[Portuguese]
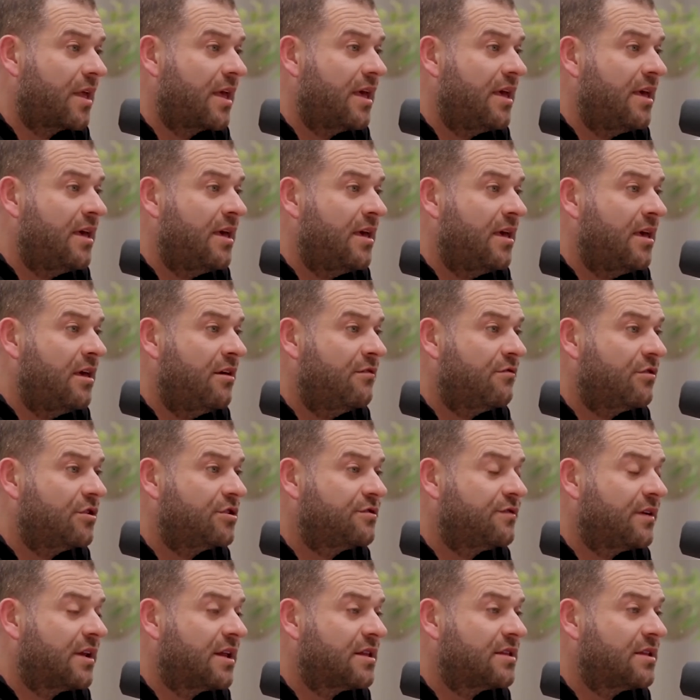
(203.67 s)
E, e vou
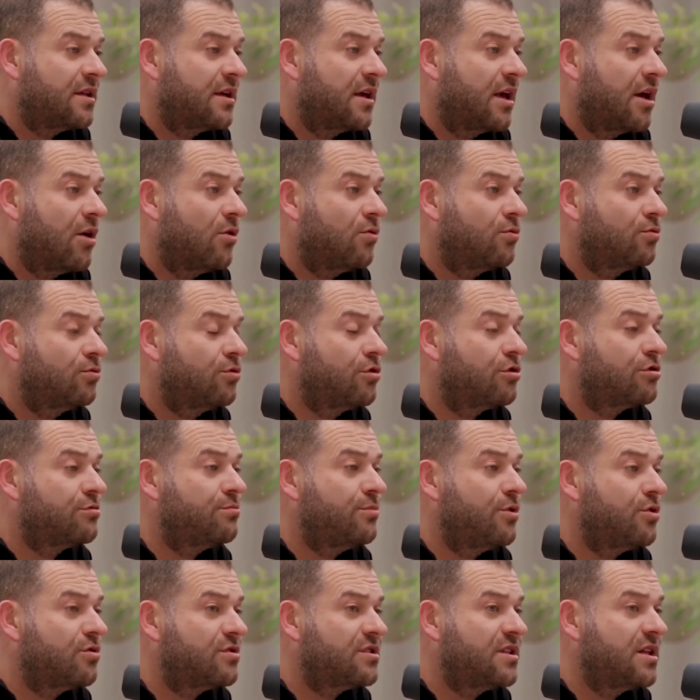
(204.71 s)
te falar assim, é um dos
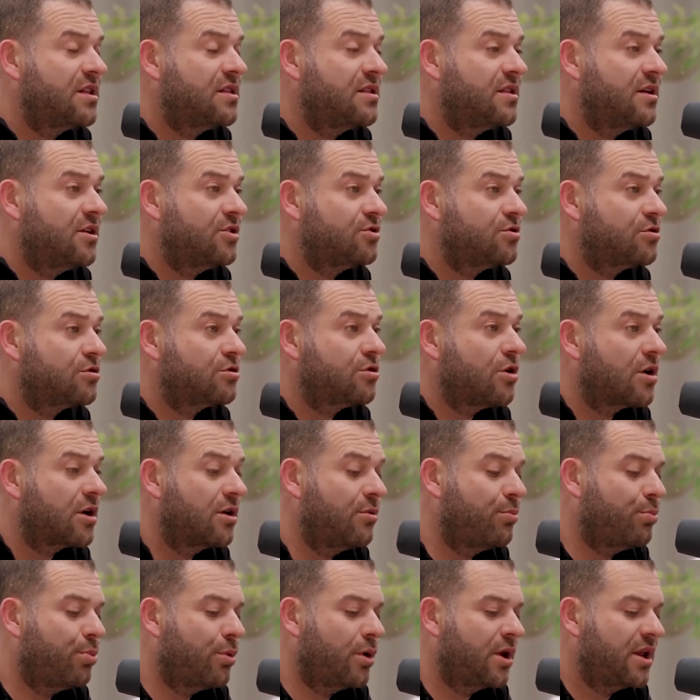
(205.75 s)
meus desejos. Só que,
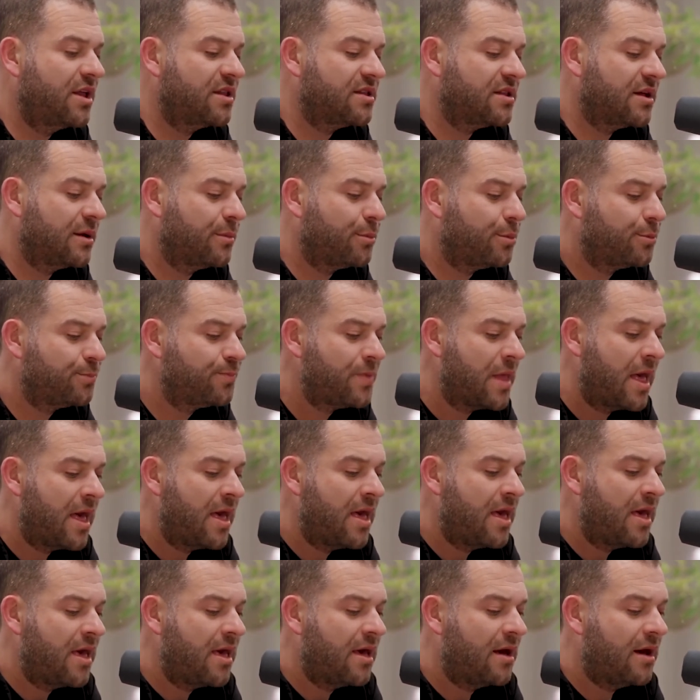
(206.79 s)
por exemplo,
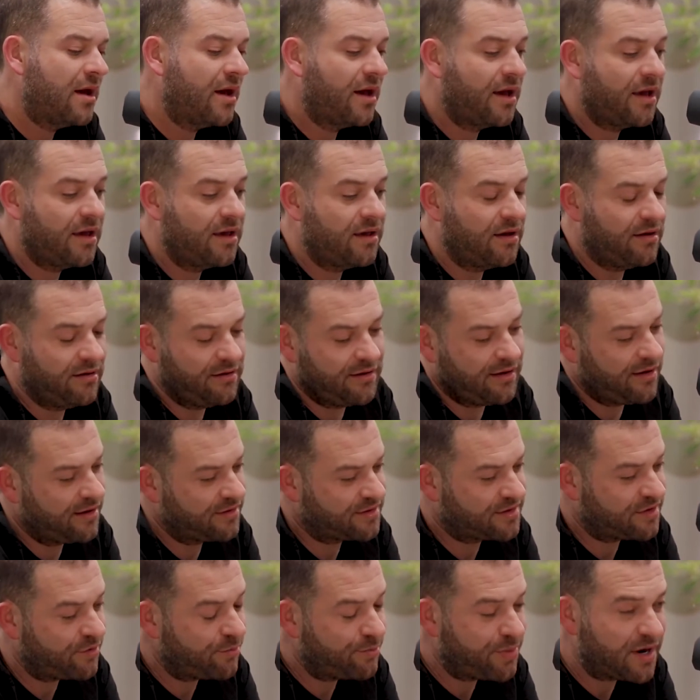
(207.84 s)
é, é,
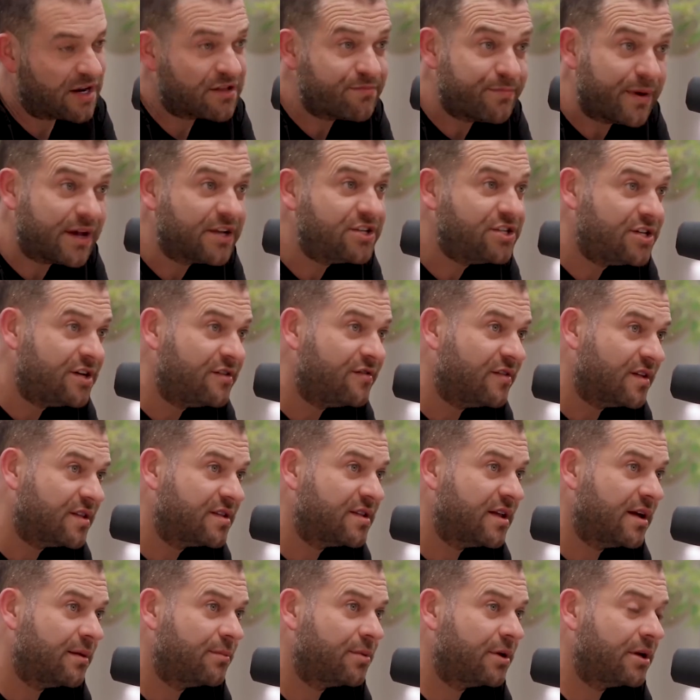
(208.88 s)
são perspectivas
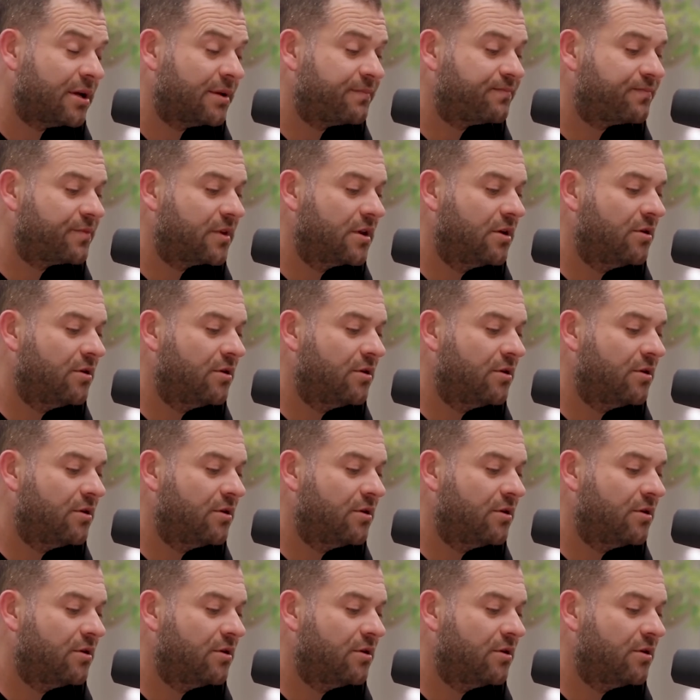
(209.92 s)
sempre, né?